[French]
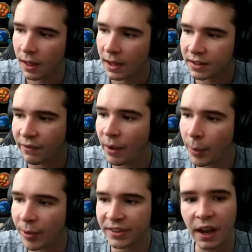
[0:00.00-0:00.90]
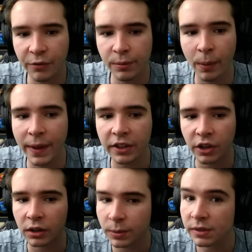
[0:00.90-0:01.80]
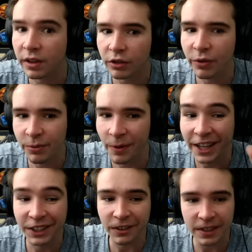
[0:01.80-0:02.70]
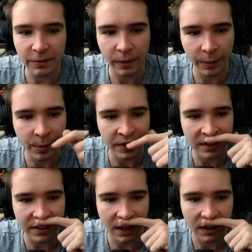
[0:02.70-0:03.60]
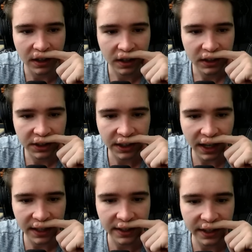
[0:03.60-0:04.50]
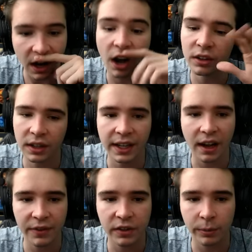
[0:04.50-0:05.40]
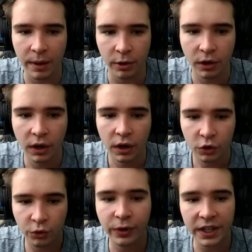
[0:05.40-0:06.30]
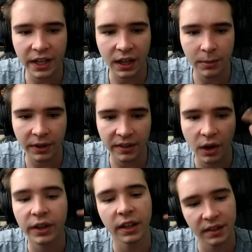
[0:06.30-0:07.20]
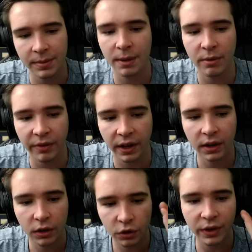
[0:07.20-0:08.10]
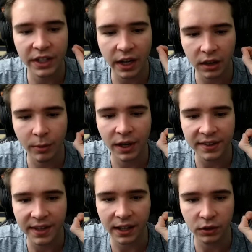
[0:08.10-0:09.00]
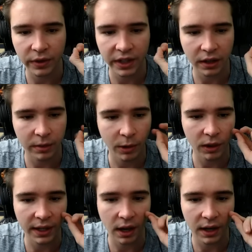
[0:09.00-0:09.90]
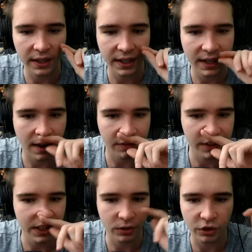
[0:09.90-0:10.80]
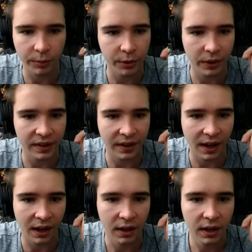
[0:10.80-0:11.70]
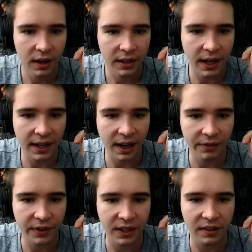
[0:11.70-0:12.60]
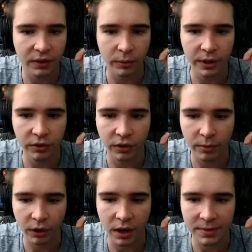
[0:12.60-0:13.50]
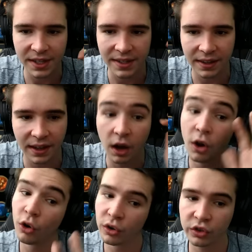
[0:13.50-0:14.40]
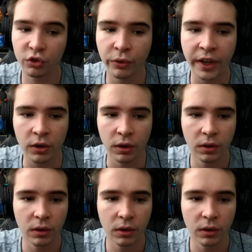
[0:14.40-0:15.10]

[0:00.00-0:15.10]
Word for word: Ça fait un peu penser à Football Manager. Je sais pas si vous avez joué à Football Manager, mais ça me fait un peu penser à ça. Généralité. Ah, les graphiques sont bien mieux. Tu vois directement tes Ok, c'est bien mieux fait. Tu vois directement les stats, tu vois directement les, euh, les dégâts infligés aux champions, etc. Il y a les graphiques qui sont mis justement comme si c'était. Je trouve ça cool.